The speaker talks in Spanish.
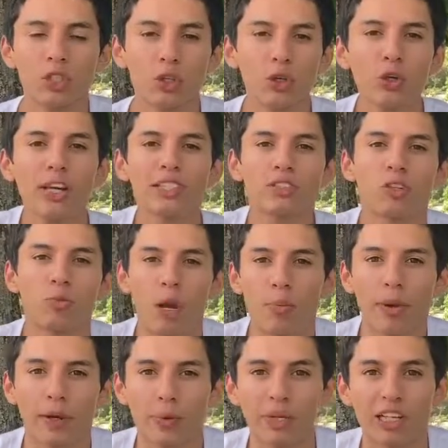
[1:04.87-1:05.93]
yo creo que es normal
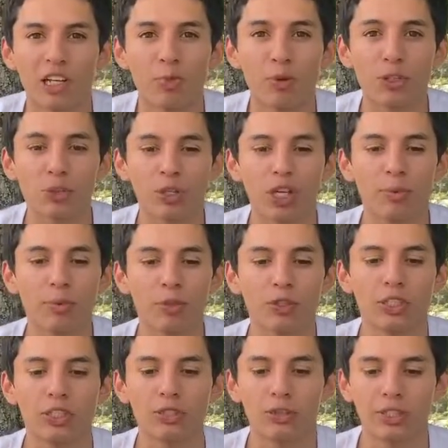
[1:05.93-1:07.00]
para cualquier persona, pero
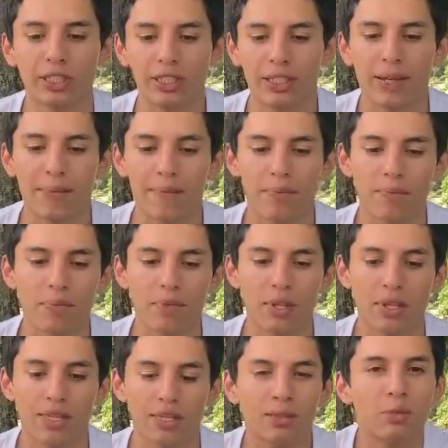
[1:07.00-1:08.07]
siento que
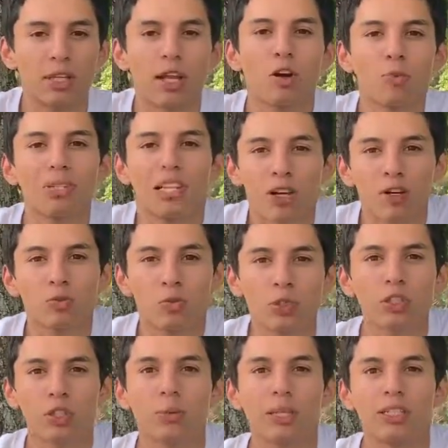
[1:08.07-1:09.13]
tengo mis lados
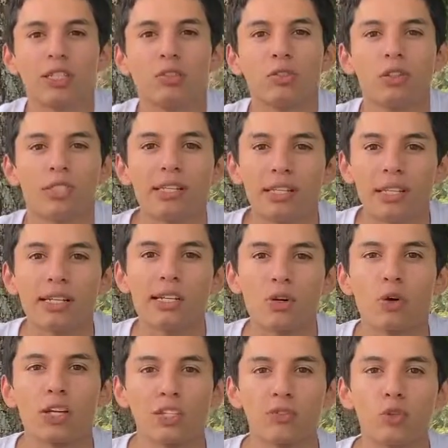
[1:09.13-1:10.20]
muy introvertidos y es
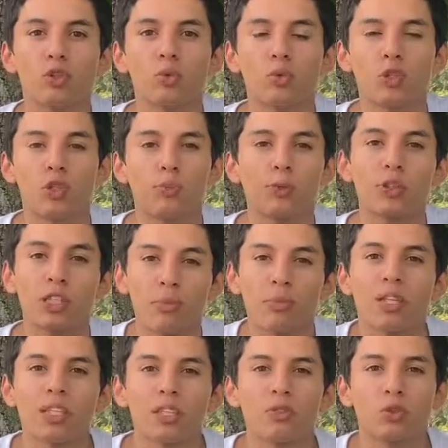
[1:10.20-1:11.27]
algo que disfruto mucho, pero
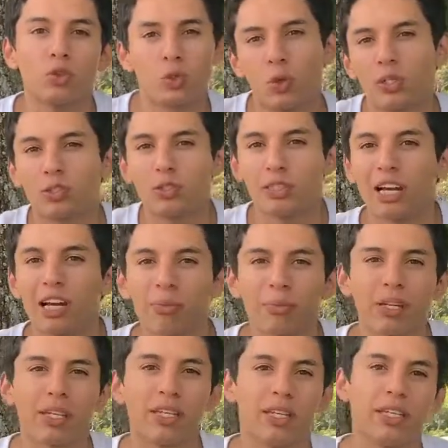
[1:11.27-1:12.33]
también disfruto el
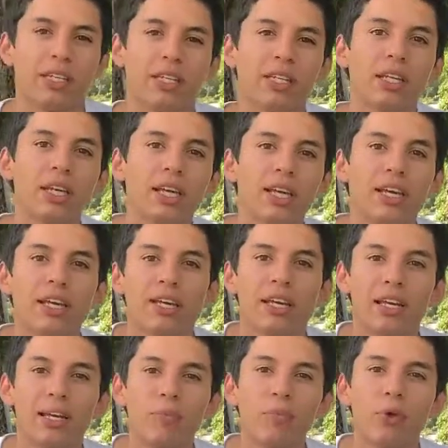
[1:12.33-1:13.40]
soltarme y
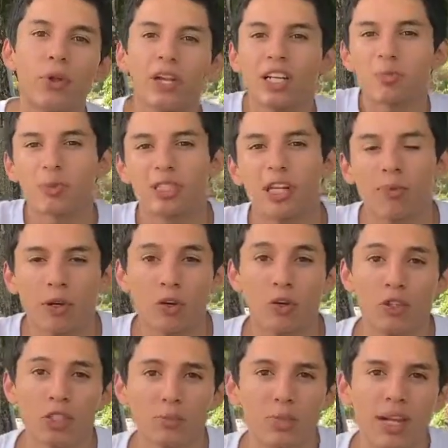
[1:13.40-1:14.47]
el poder expresarme con
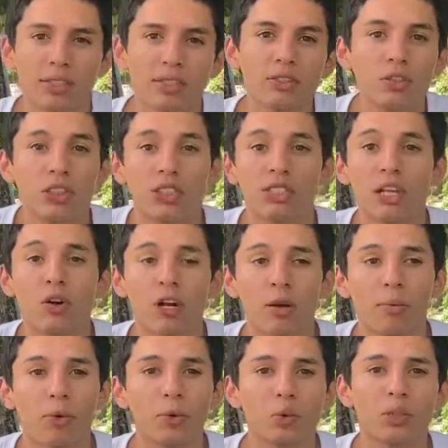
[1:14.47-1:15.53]
los demás. Eso sí es algo
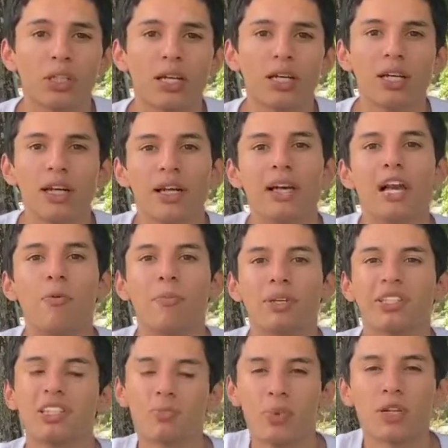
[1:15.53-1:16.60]
que me gusta, el
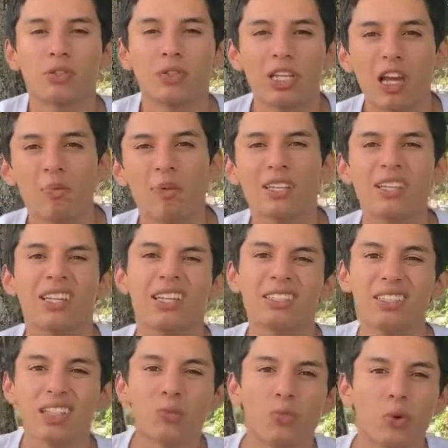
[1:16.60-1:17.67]
participar socialmente, el
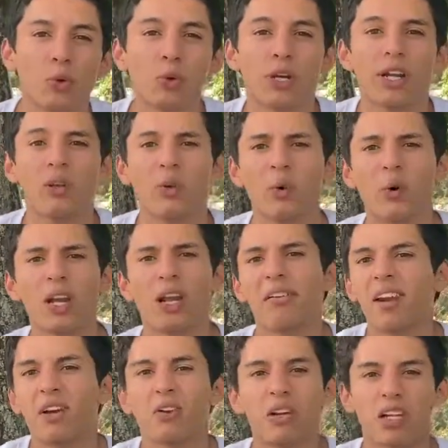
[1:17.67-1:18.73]
estar involucrado, el
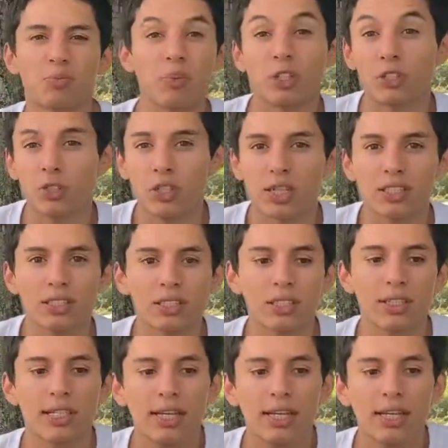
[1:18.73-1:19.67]
hablar con las personas.